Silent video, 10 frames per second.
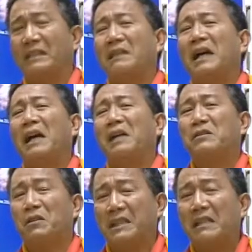thế giới
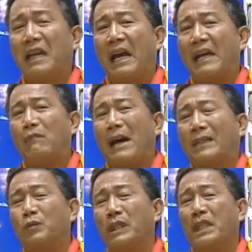còn kính nể ông bà
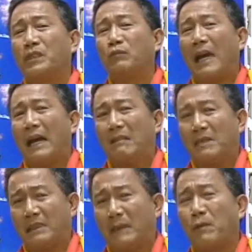tổ tiên chúng ta
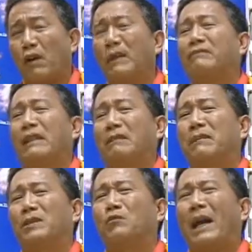mà trăm họ bách việt
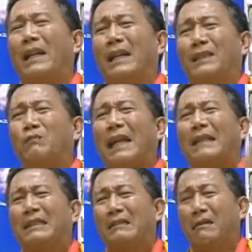mà chú bay là cái giống
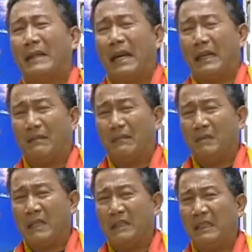đách gì mà đặt
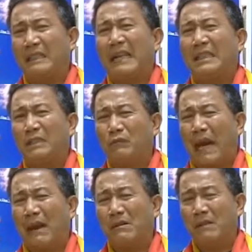chuyện chiến tranh như chúng
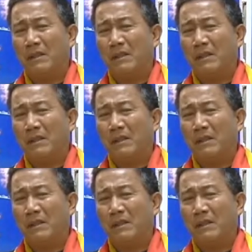tao